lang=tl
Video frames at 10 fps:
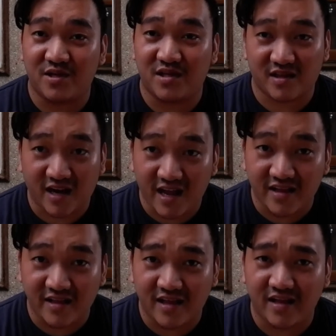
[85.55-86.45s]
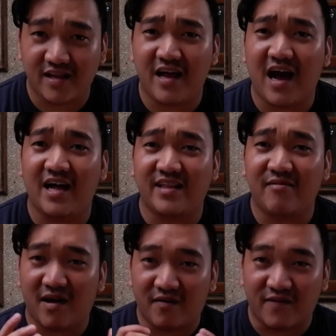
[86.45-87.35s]
strength ng
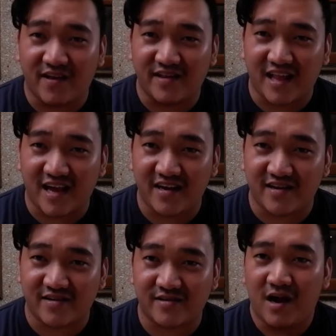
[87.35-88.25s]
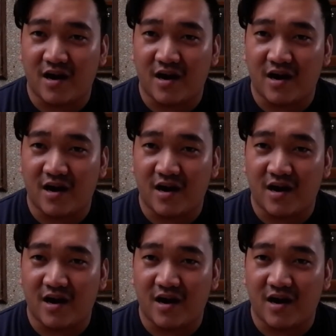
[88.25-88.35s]
ating mga frontliners.